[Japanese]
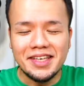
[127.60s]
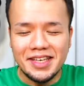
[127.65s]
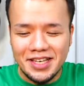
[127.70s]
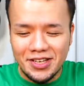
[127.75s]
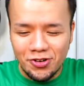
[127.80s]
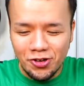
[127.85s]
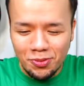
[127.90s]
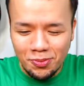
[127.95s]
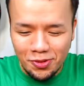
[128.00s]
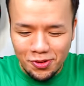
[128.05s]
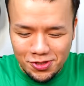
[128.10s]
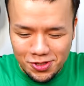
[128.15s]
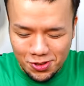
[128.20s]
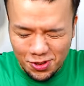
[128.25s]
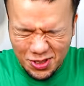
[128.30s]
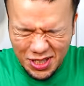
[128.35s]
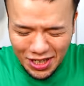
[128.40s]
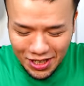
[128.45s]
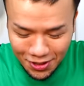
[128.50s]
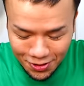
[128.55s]
色も
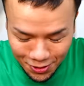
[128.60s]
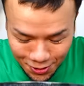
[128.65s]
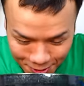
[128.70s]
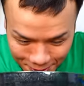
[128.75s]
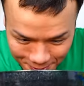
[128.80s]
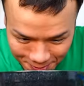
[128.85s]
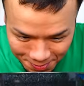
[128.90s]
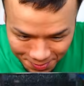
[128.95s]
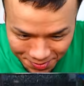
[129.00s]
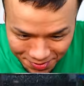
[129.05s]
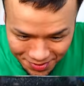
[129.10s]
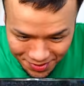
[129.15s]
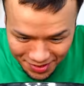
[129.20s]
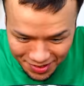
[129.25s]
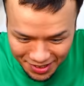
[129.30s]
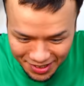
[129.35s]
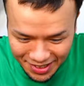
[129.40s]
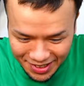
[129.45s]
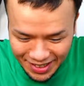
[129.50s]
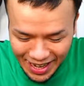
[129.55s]
そうだけど、
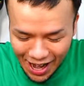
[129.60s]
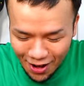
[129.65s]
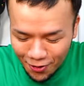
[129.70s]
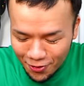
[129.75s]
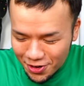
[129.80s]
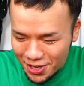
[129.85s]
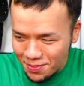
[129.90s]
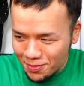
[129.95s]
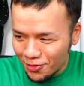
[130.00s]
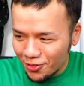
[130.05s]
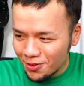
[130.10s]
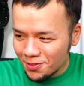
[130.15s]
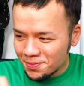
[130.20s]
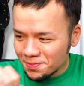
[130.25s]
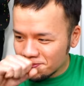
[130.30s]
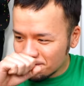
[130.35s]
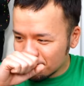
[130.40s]
香りも、